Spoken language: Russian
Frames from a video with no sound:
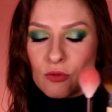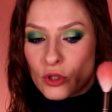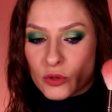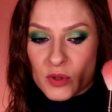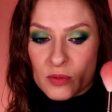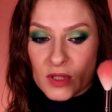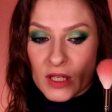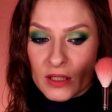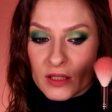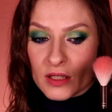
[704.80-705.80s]
Вот,
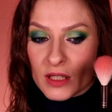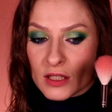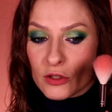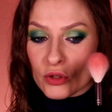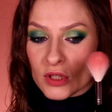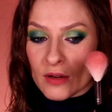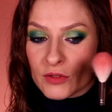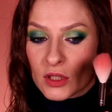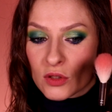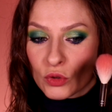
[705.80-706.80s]
посмотрите, если ее
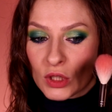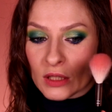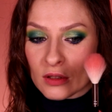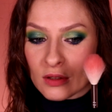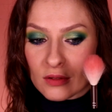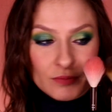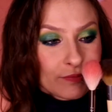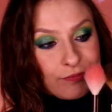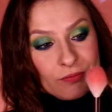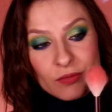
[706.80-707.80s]
сравнить с вот этой
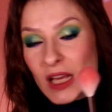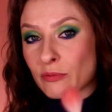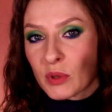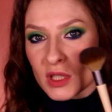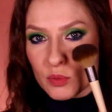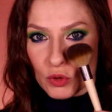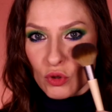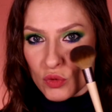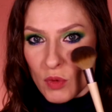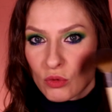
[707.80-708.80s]
я, в принципе,
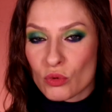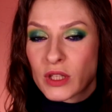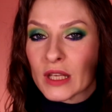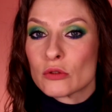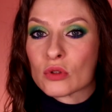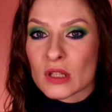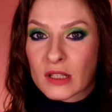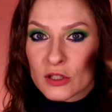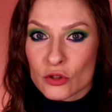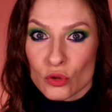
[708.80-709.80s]
тоже могу ею
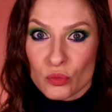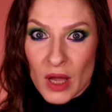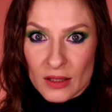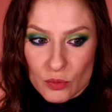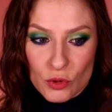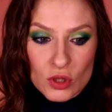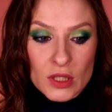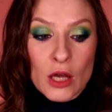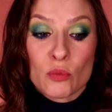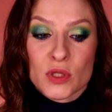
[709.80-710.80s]
наносить румяна, просто
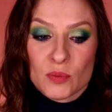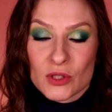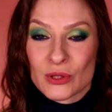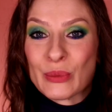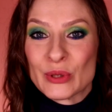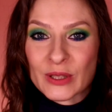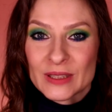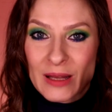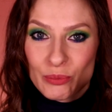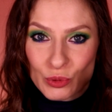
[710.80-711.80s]
я ее приспособила
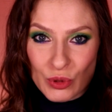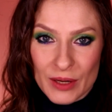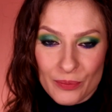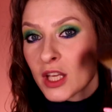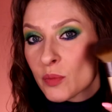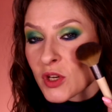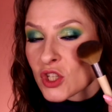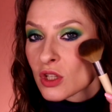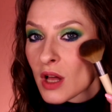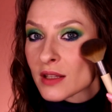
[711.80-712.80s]
для пудры. И при
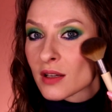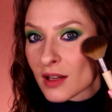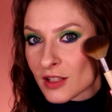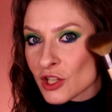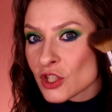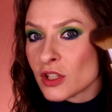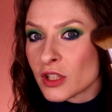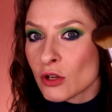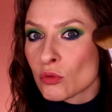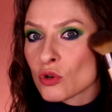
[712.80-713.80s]
желании, конечно,
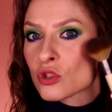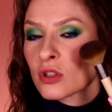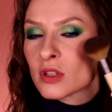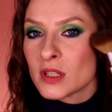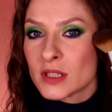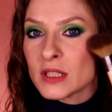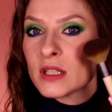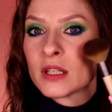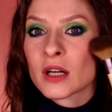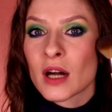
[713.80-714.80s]
ею можно нанести и